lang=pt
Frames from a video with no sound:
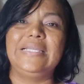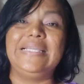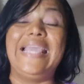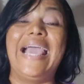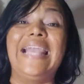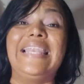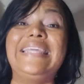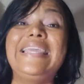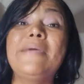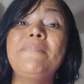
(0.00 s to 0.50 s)
E
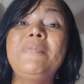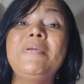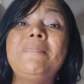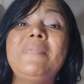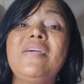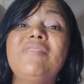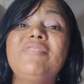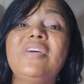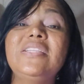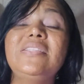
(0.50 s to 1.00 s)
ali a
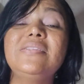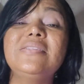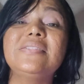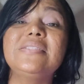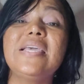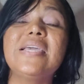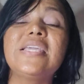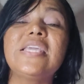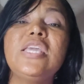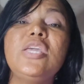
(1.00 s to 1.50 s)
Bíblia vai
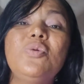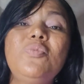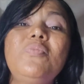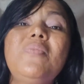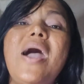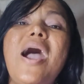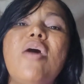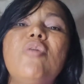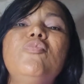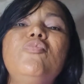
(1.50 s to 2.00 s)
dizer que
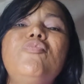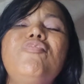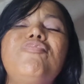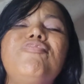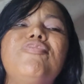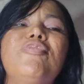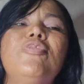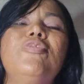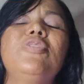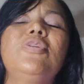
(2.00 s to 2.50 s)
um a um
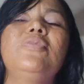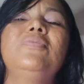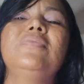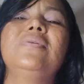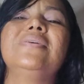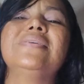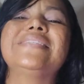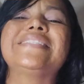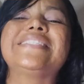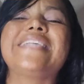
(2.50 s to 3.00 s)
foram
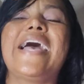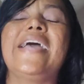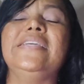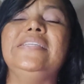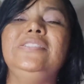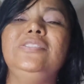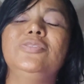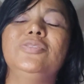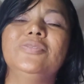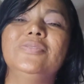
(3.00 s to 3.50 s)

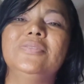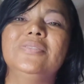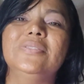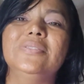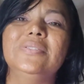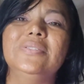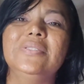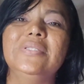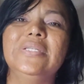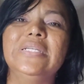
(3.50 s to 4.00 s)
saindo,
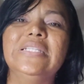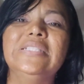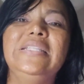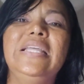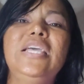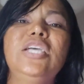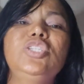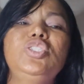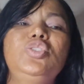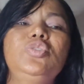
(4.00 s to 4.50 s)

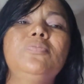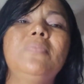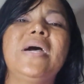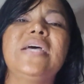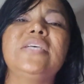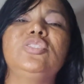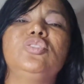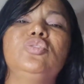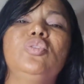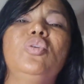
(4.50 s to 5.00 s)
desde o
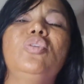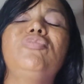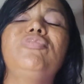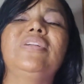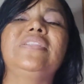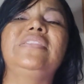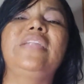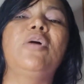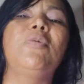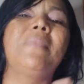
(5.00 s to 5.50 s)
mais novo
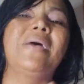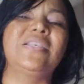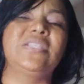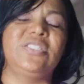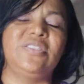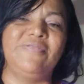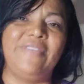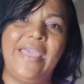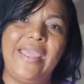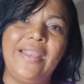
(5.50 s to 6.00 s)
até o
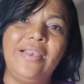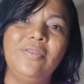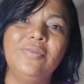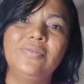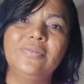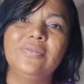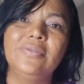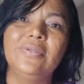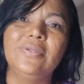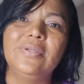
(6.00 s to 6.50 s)
mais velho.